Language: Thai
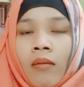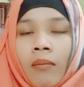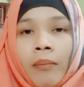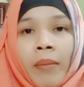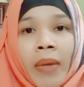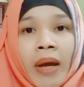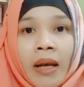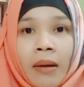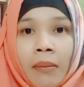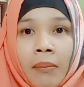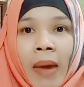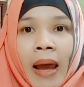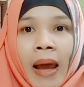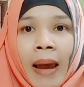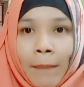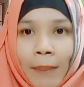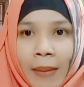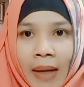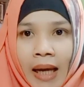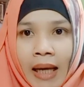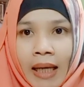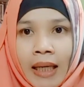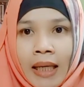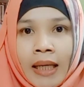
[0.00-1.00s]
เป็นแบบ
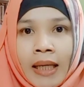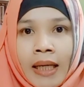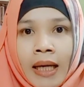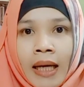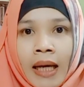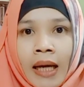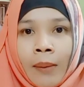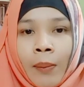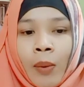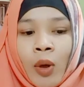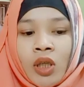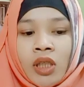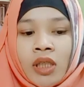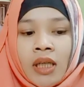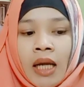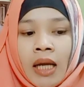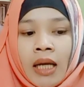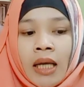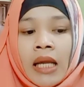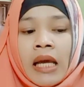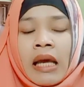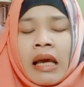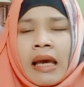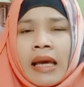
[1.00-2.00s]
ไหนนะคะ เพราะฉะนั้น
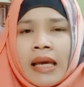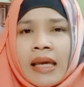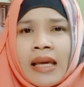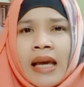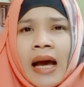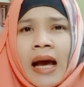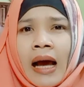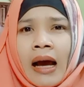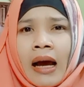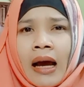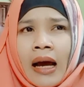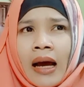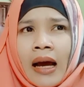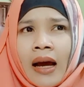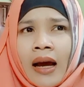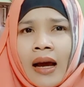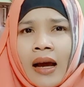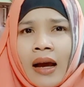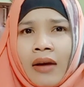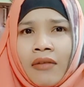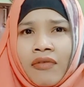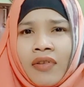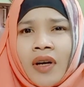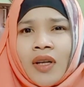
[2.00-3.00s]
อย่า
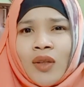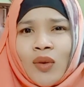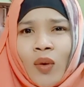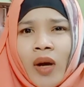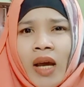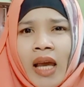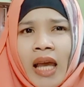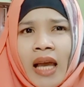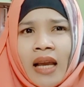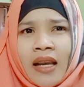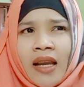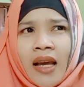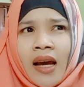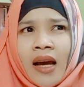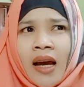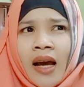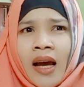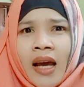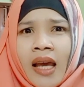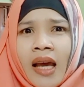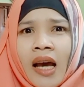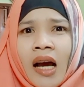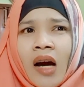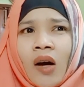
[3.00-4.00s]
ฝึกตัวเองเนี่ย
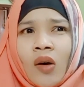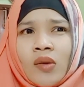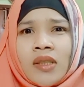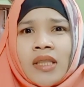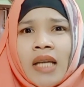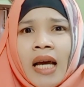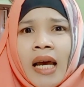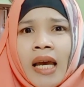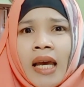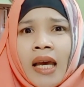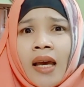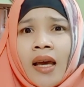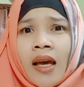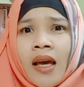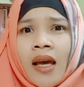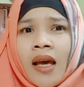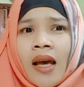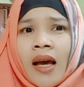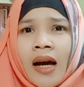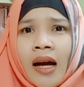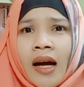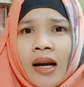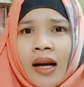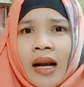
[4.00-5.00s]
ให้เข้าใจ
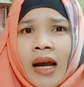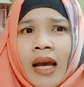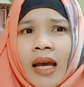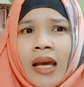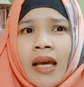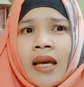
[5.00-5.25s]
อะไร